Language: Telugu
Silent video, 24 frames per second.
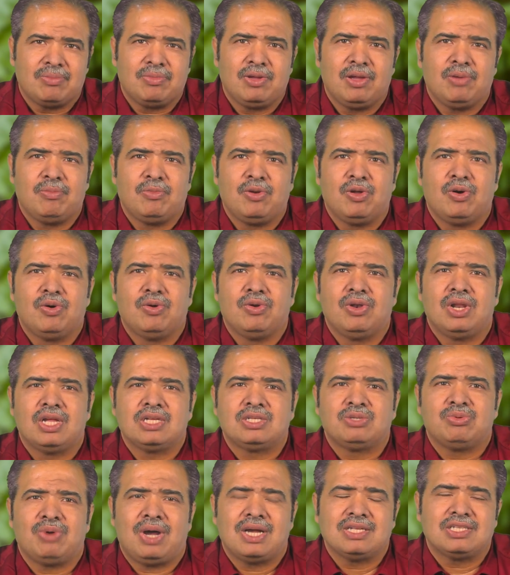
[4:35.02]
సమయంలో ఉన్న
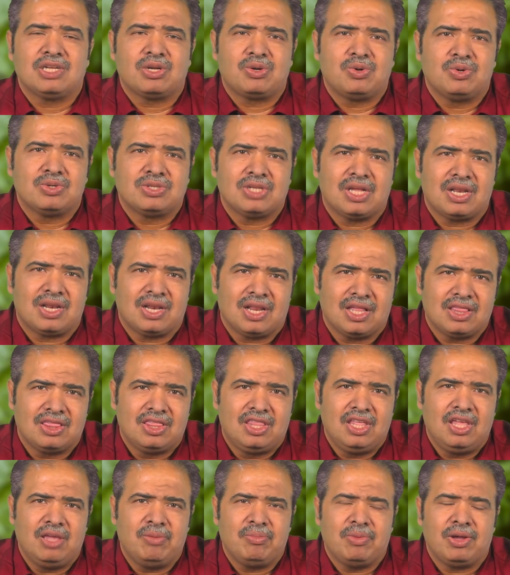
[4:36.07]
శ్వాసకోశ
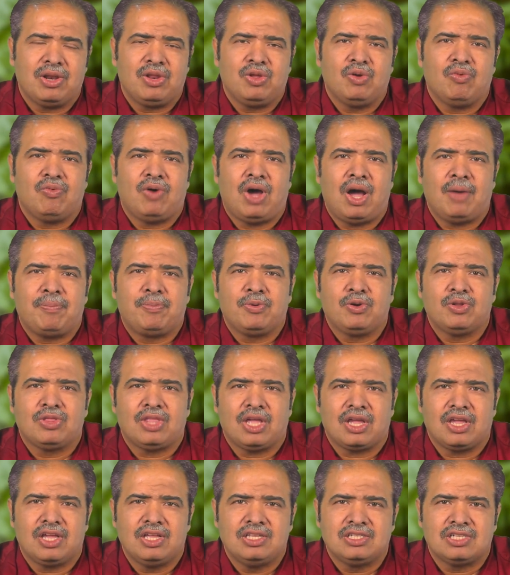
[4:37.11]
రద్దీ మరియు వాపును
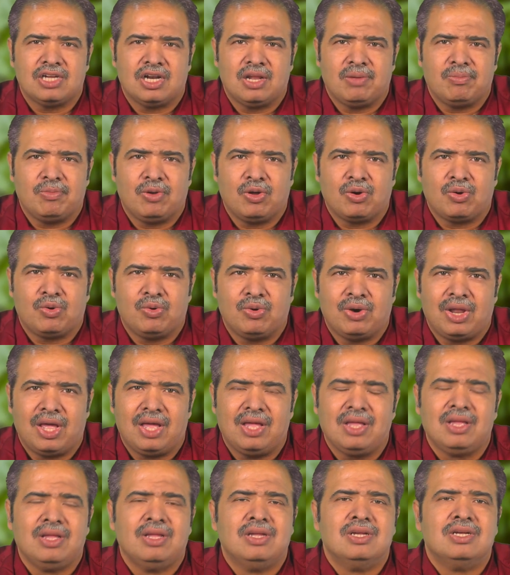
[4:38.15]
తగ్గించడంలో కూడా
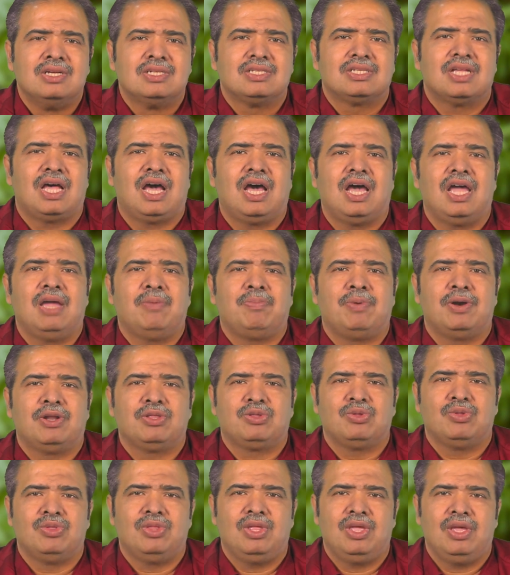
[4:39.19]

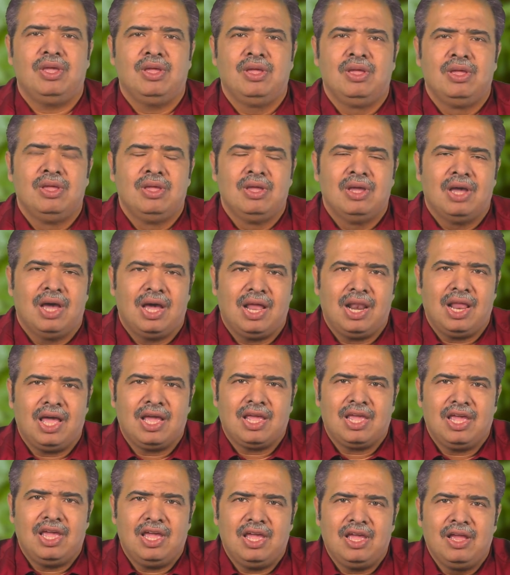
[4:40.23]
సహాయపడుతుంది
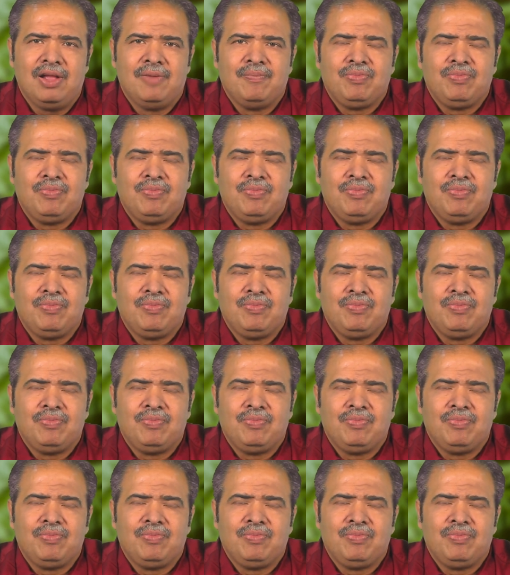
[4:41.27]
అలాగే